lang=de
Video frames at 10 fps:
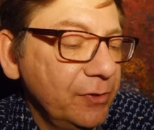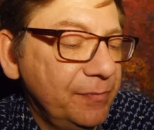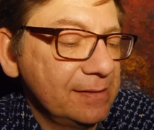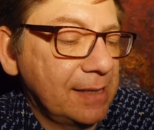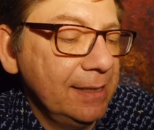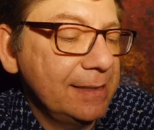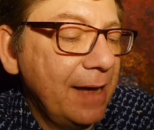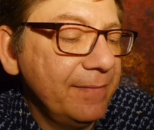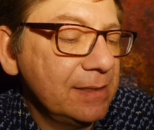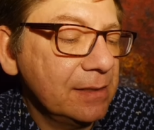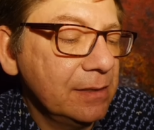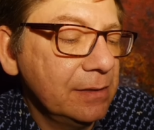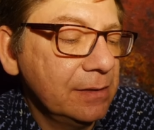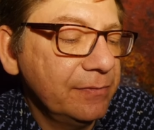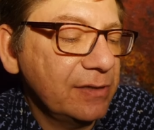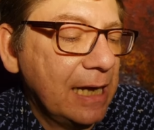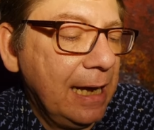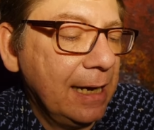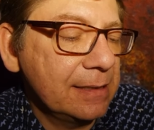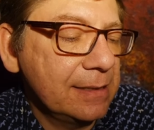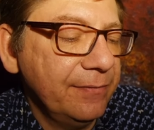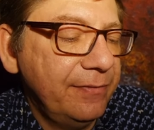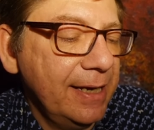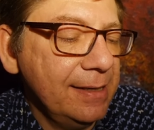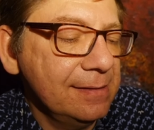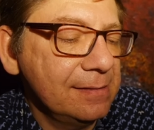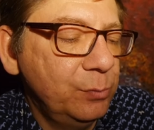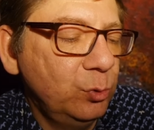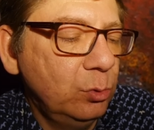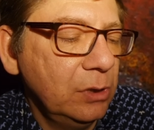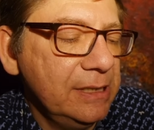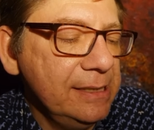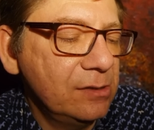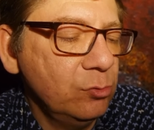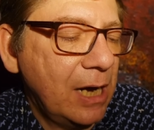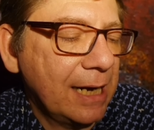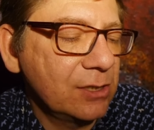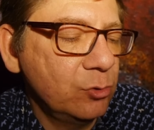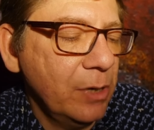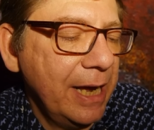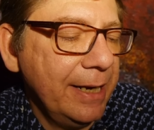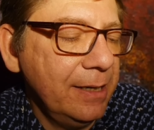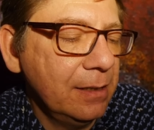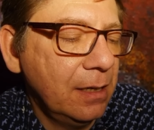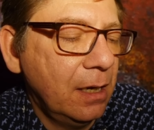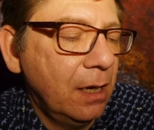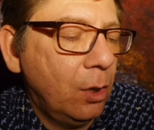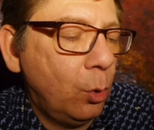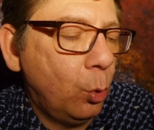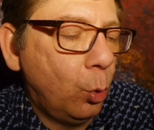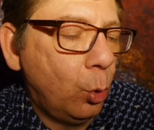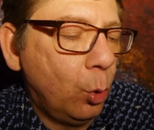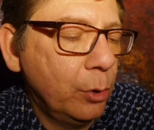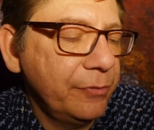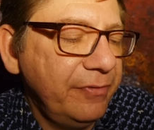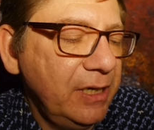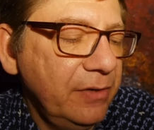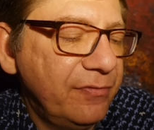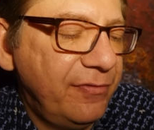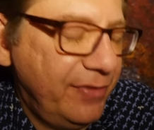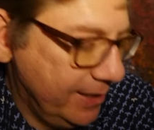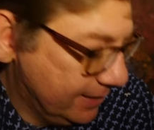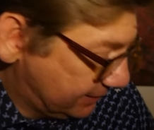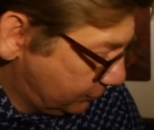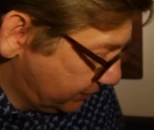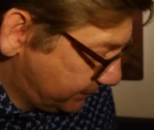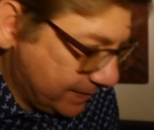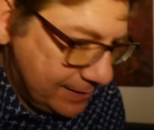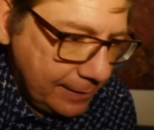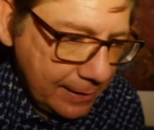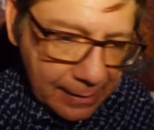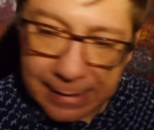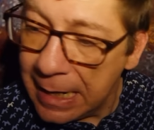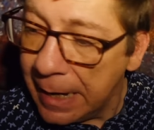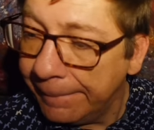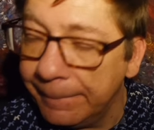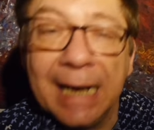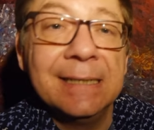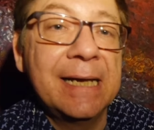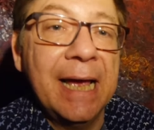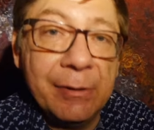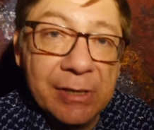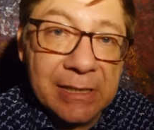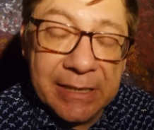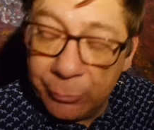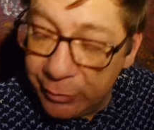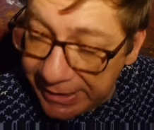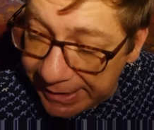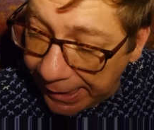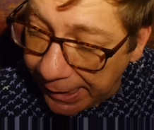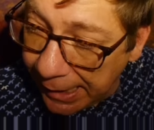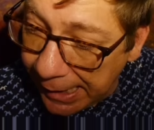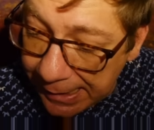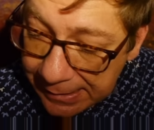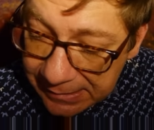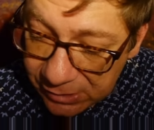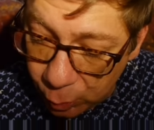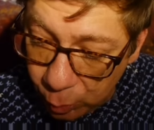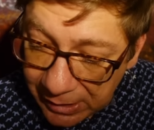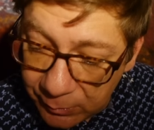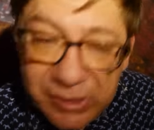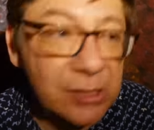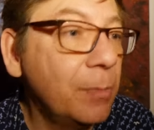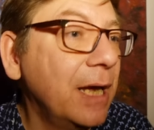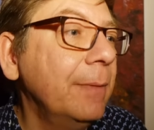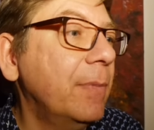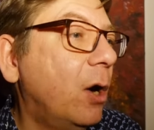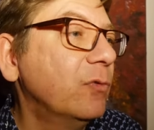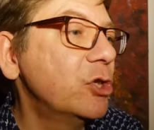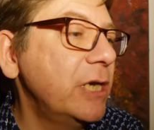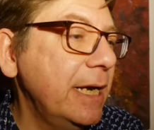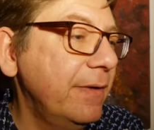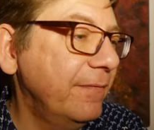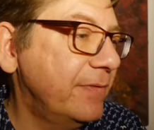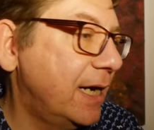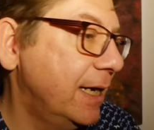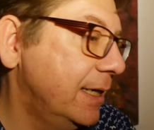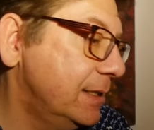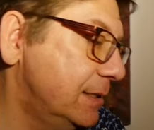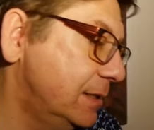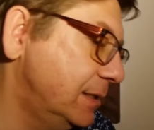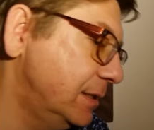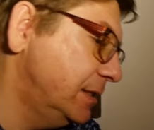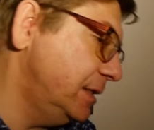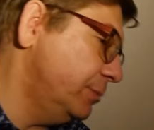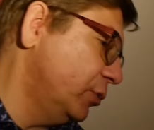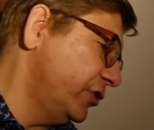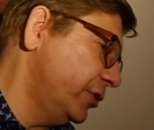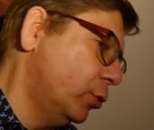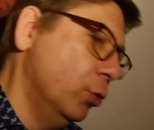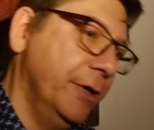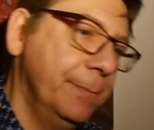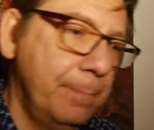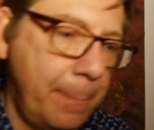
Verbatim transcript: Ich weiß gar nicht. David äh, fragt, welches Buch liest du aktuell und wie findest du es bisher? Mein Currently Reading. Also, da muss ich nochmal eben aufstehen, weil die muss ich holen.